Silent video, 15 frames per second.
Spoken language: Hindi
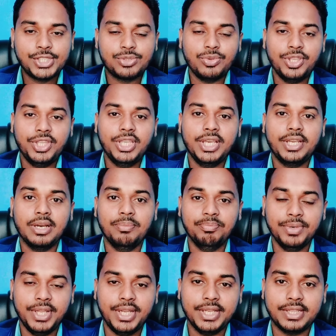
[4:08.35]
स्विगी
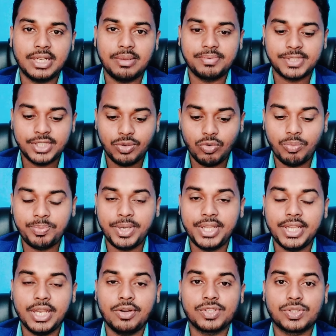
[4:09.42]
कंपनी के तरफ से
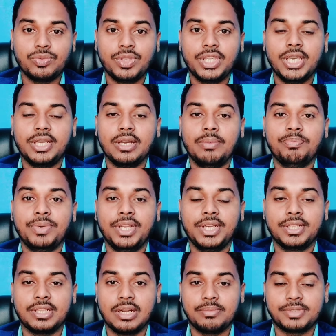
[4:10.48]
ओपनिंग है और स्विगी
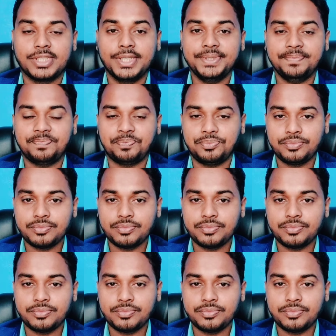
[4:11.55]
कंपनी के तरफ से